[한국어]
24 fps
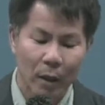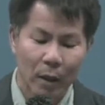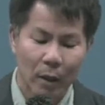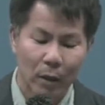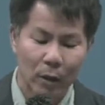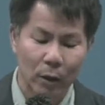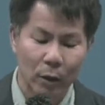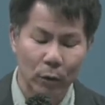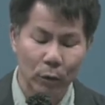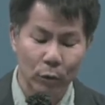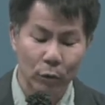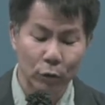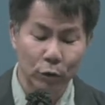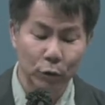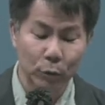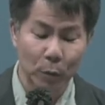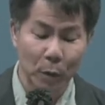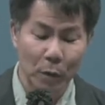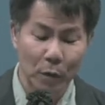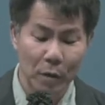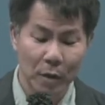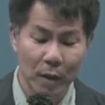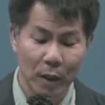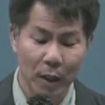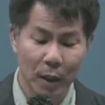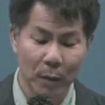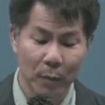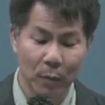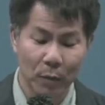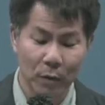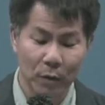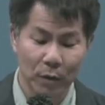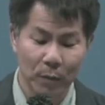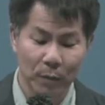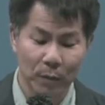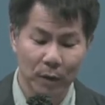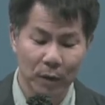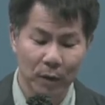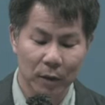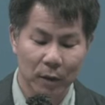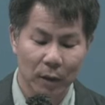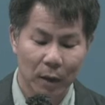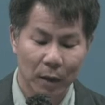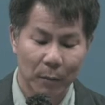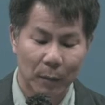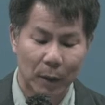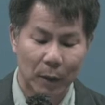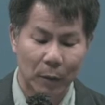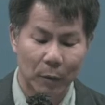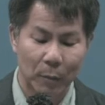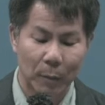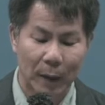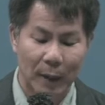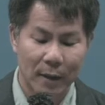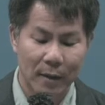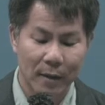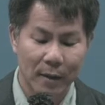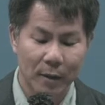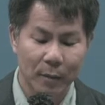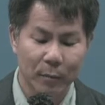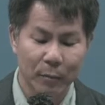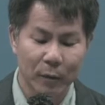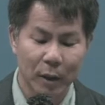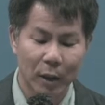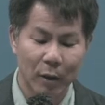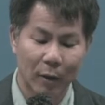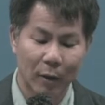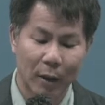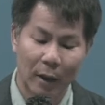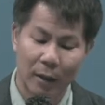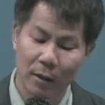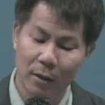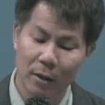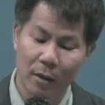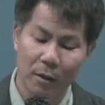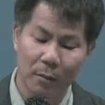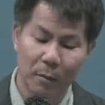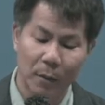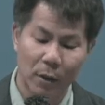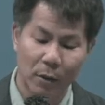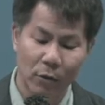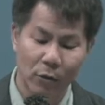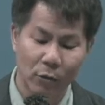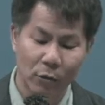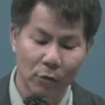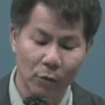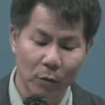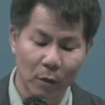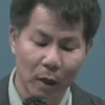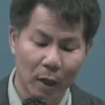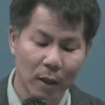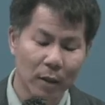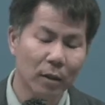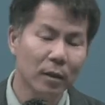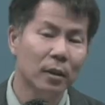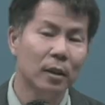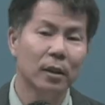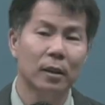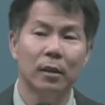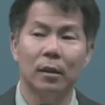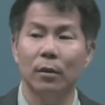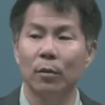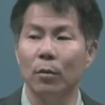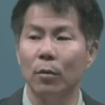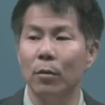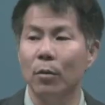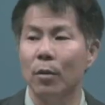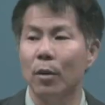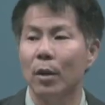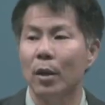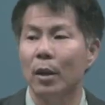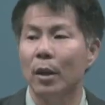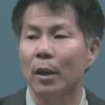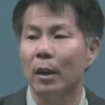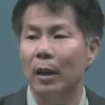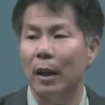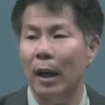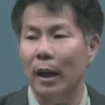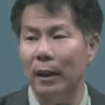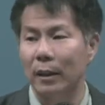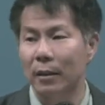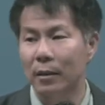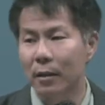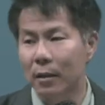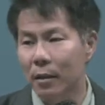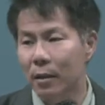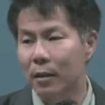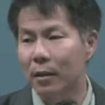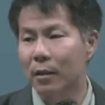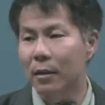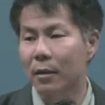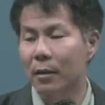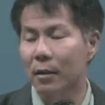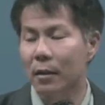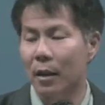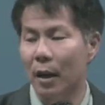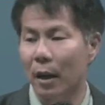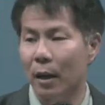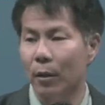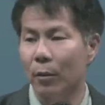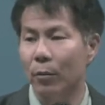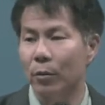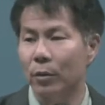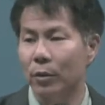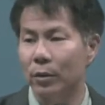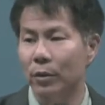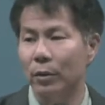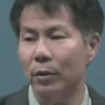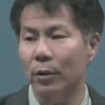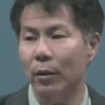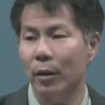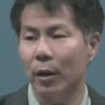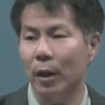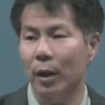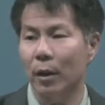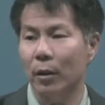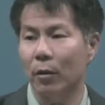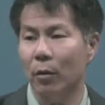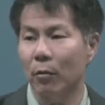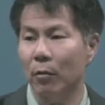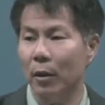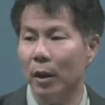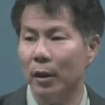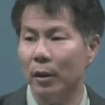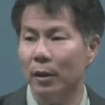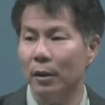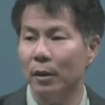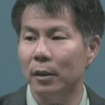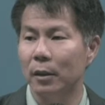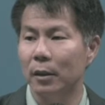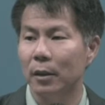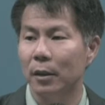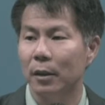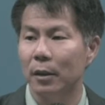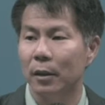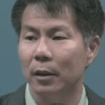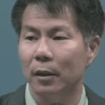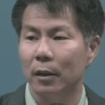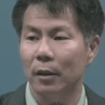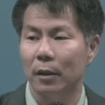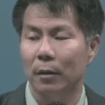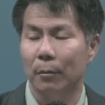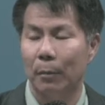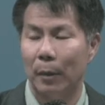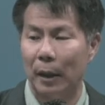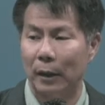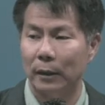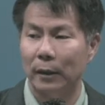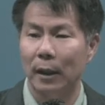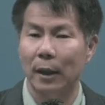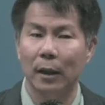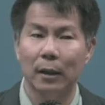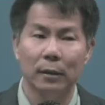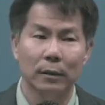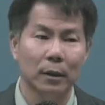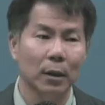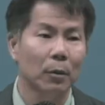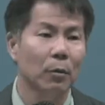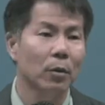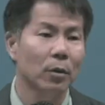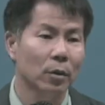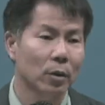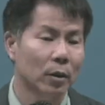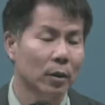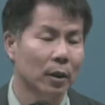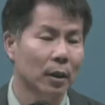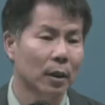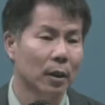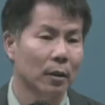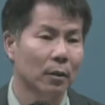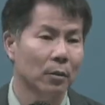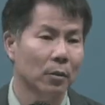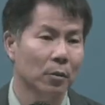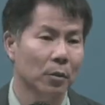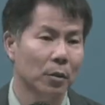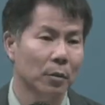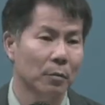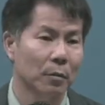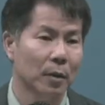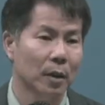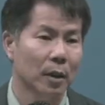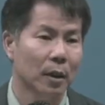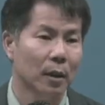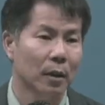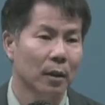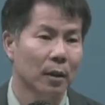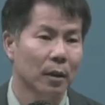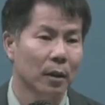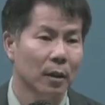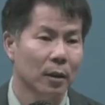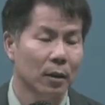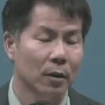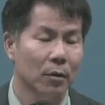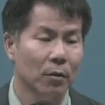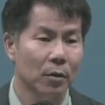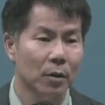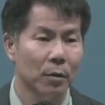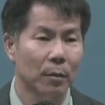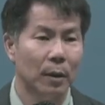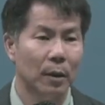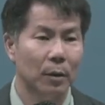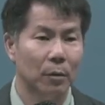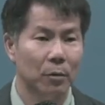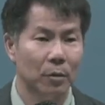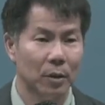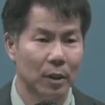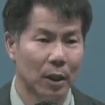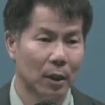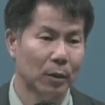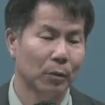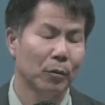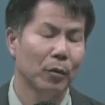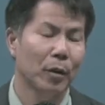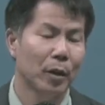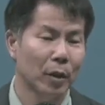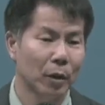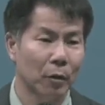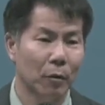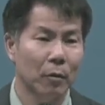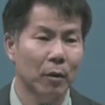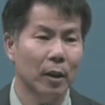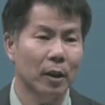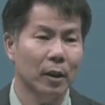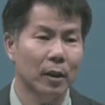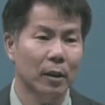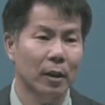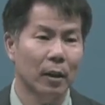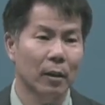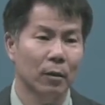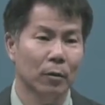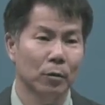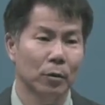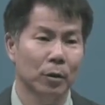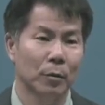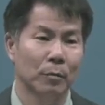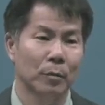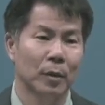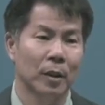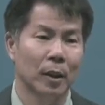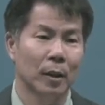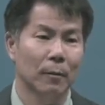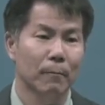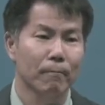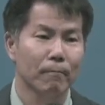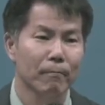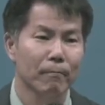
그리고 두 번째의 모습은 바로 말씀과 가르침에 수고하는 이들로 가르치는 자로서의 역할을 받아 세워졌다라는 것입니다. 이것이 바로 장로의 역할이라는 것입니다.